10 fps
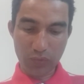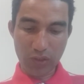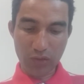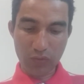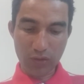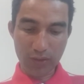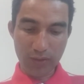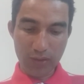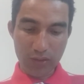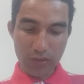Agora
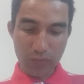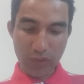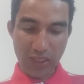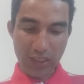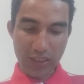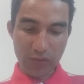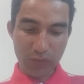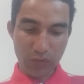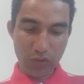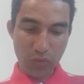me
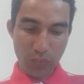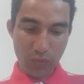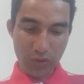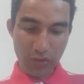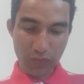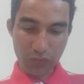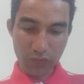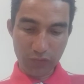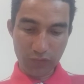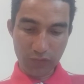alegro não porque
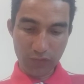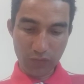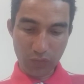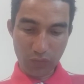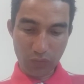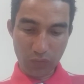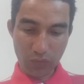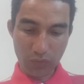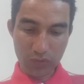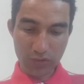fostes
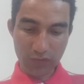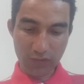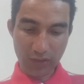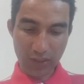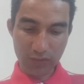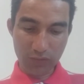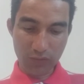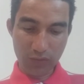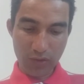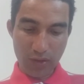contristados,